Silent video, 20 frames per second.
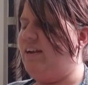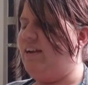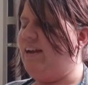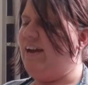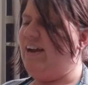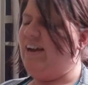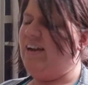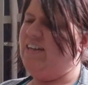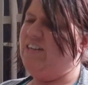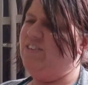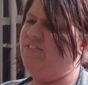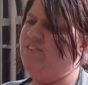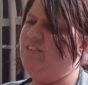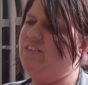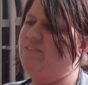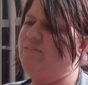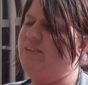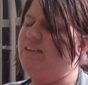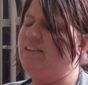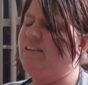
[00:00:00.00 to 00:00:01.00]
Ja, ich
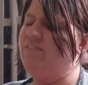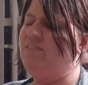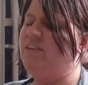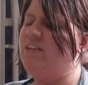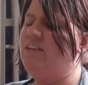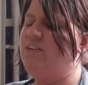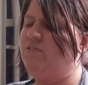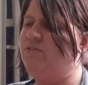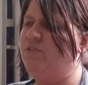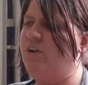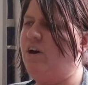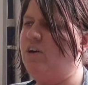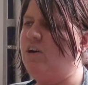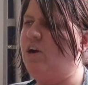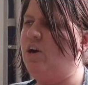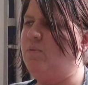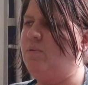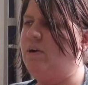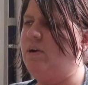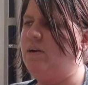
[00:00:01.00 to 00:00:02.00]
finde besser, wenn die Frauen
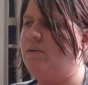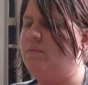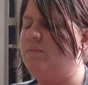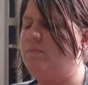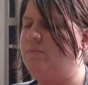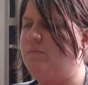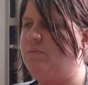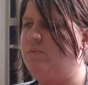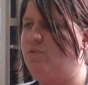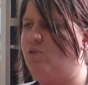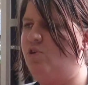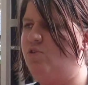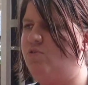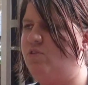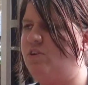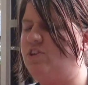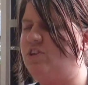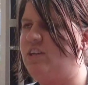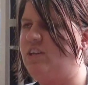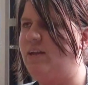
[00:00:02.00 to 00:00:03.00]
auch im
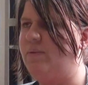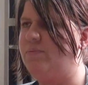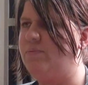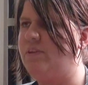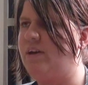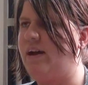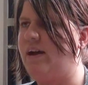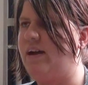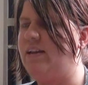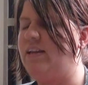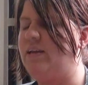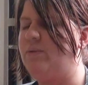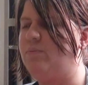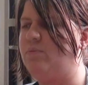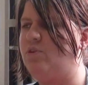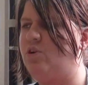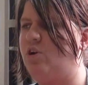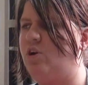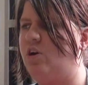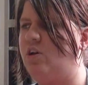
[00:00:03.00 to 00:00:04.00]
beruflichen Leben
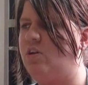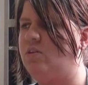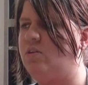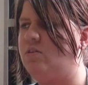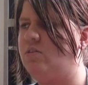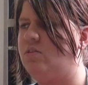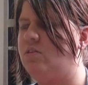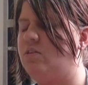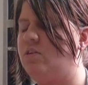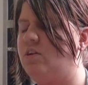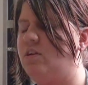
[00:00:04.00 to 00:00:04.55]
teilnehmen können.